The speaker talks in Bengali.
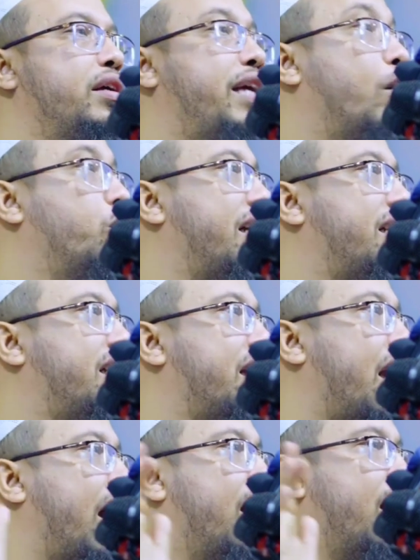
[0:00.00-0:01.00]
কেউ দেখছে
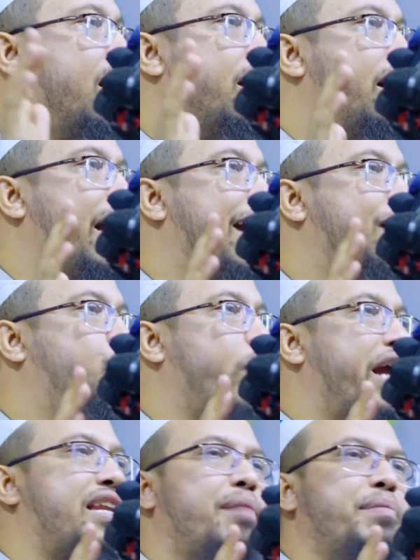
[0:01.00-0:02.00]
না একটু
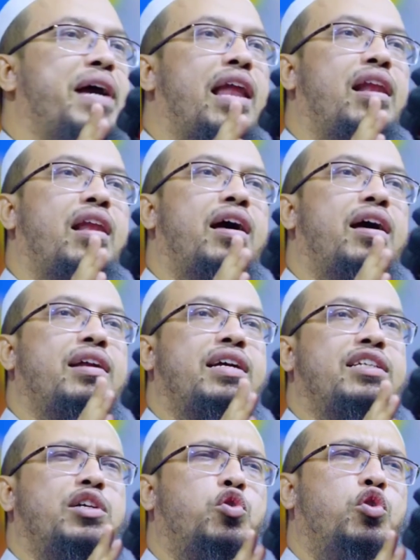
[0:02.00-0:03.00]
এই টাইমে আল্লাহর কাছে